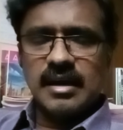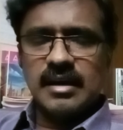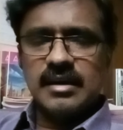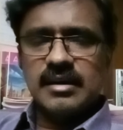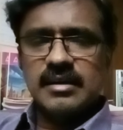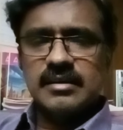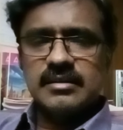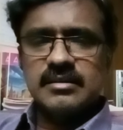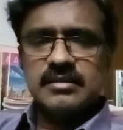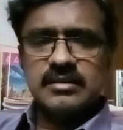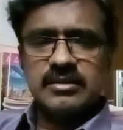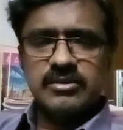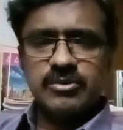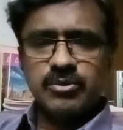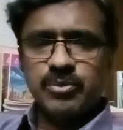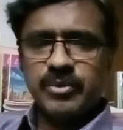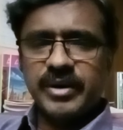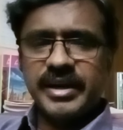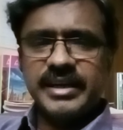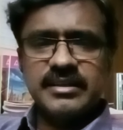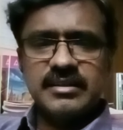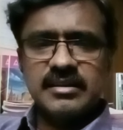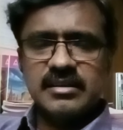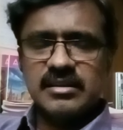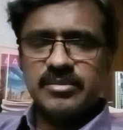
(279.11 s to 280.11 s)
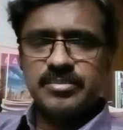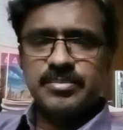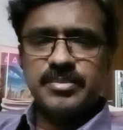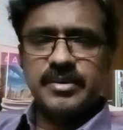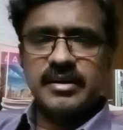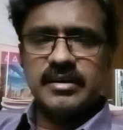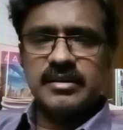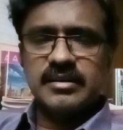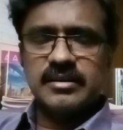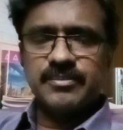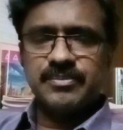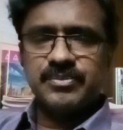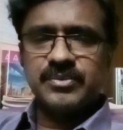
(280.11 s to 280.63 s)
அல்லது வெயிட்டர்
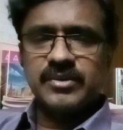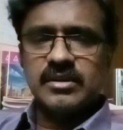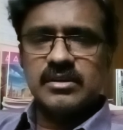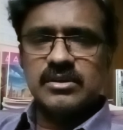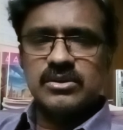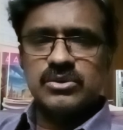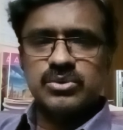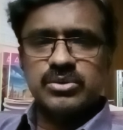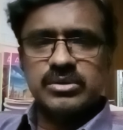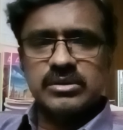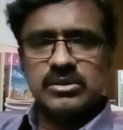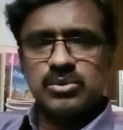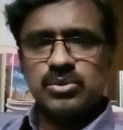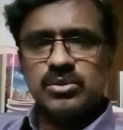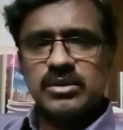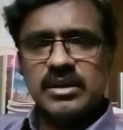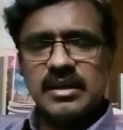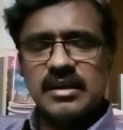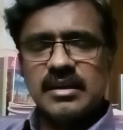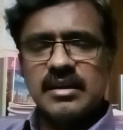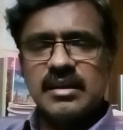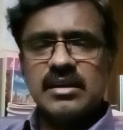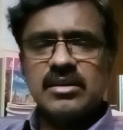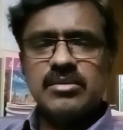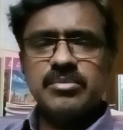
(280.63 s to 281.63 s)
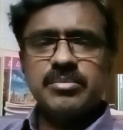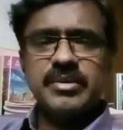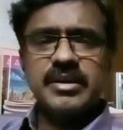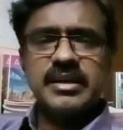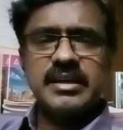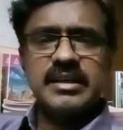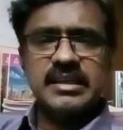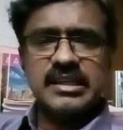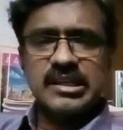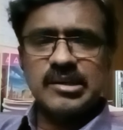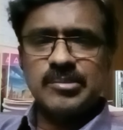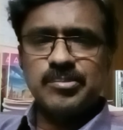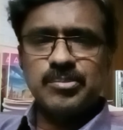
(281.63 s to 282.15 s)
இருப்பார் ஸோ இவங்க எல்லாருமே
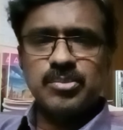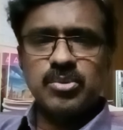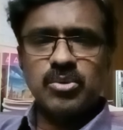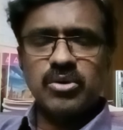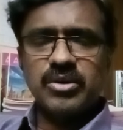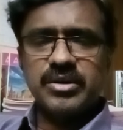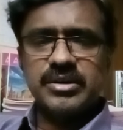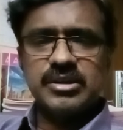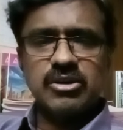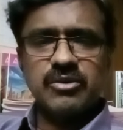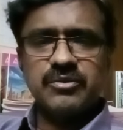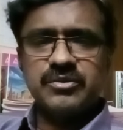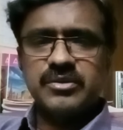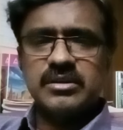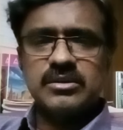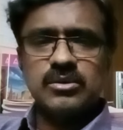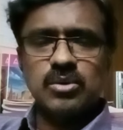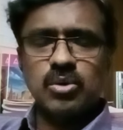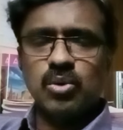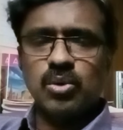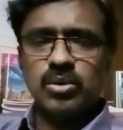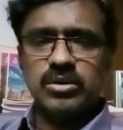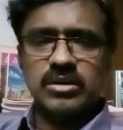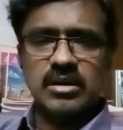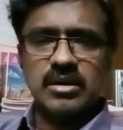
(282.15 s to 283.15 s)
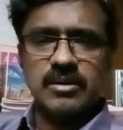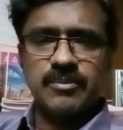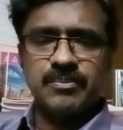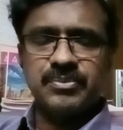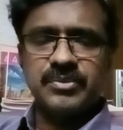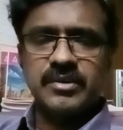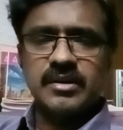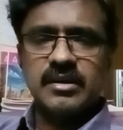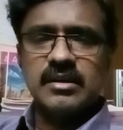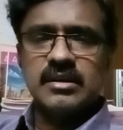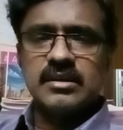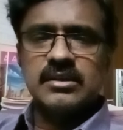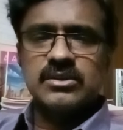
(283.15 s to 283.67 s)
எம்ப்ளாயி ஆஃப் தட் ஹோட்டல்
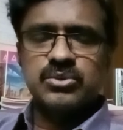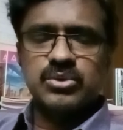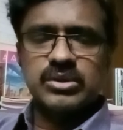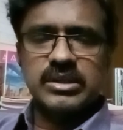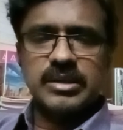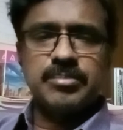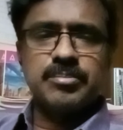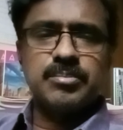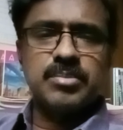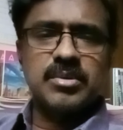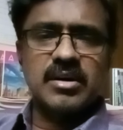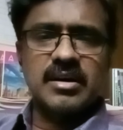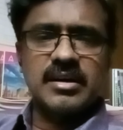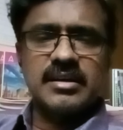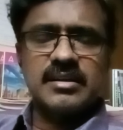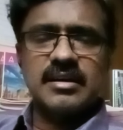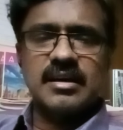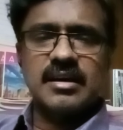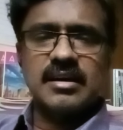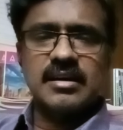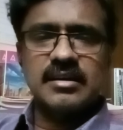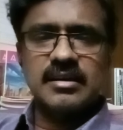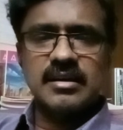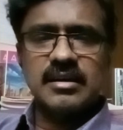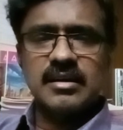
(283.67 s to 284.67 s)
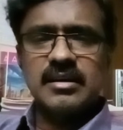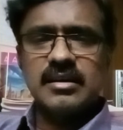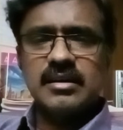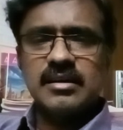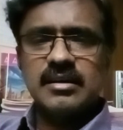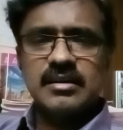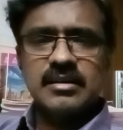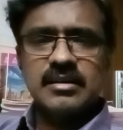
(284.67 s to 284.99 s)
ஸோ எம்ப்ளாயர் யாருன்னா